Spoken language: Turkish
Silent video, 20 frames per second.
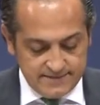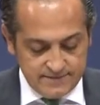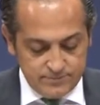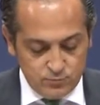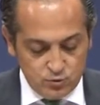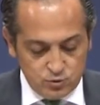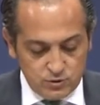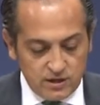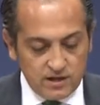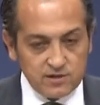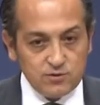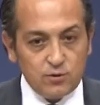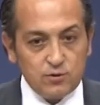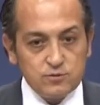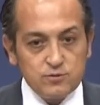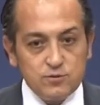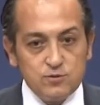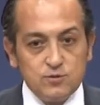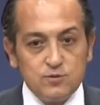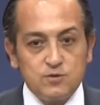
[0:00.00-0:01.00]
Mutat
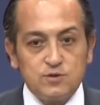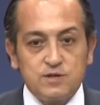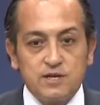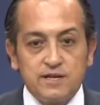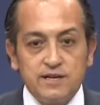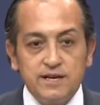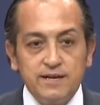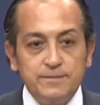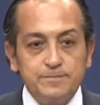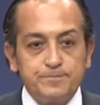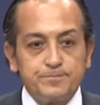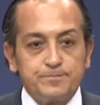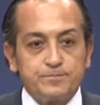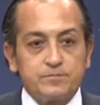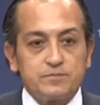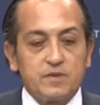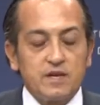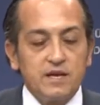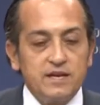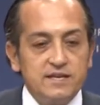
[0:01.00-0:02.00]
olduğu üzere
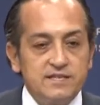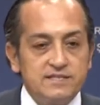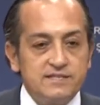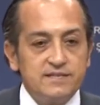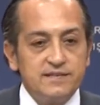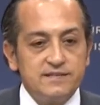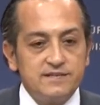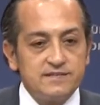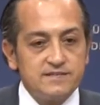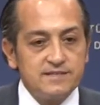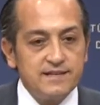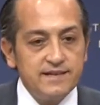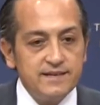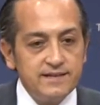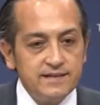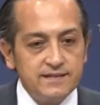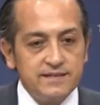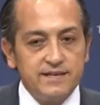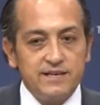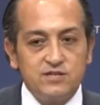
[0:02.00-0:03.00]

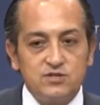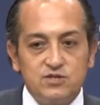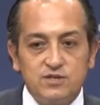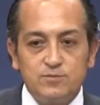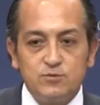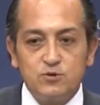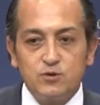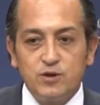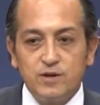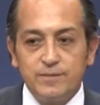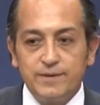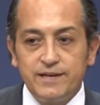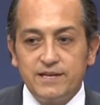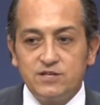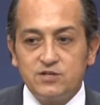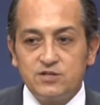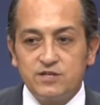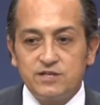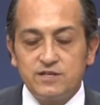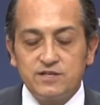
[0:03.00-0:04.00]
izninizle geçtiğimiz döneme
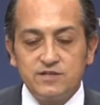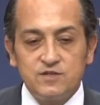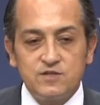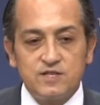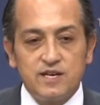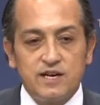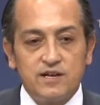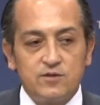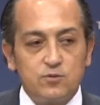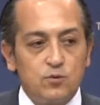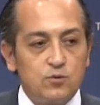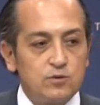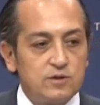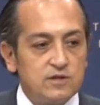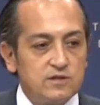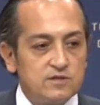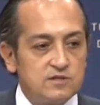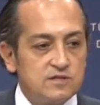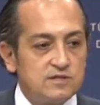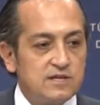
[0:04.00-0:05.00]
ilişkin kısa
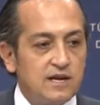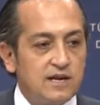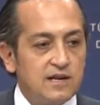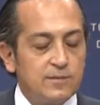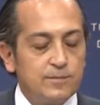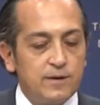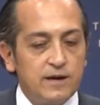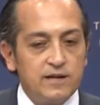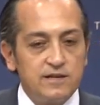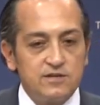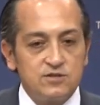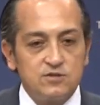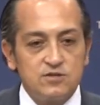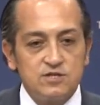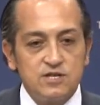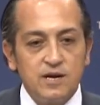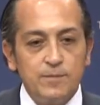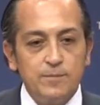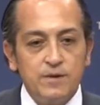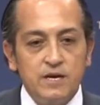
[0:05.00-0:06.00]
notları sizlerle
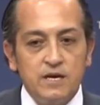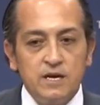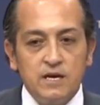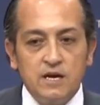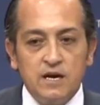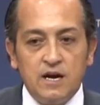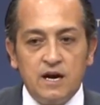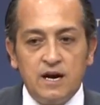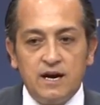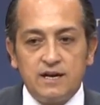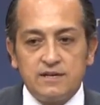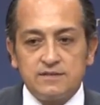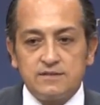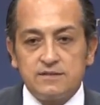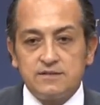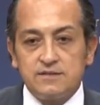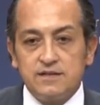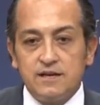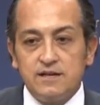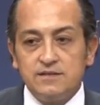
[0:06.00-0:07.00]
paylaşacağım.
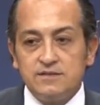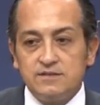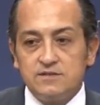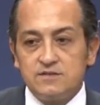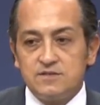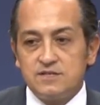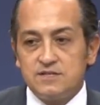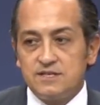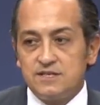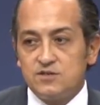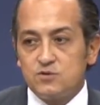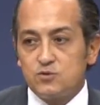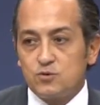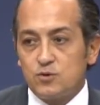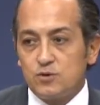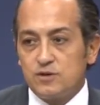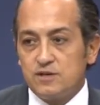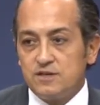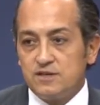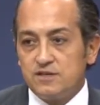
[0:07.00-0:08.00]
Ardından sizlerin
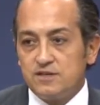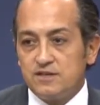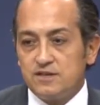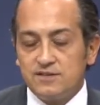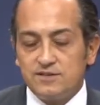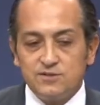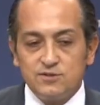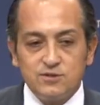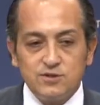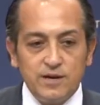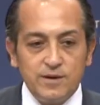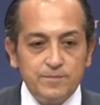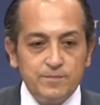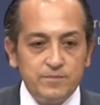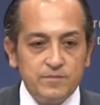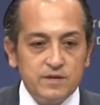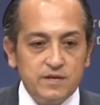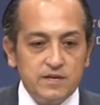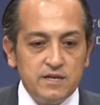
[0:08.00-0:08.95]
sorularını alacağım.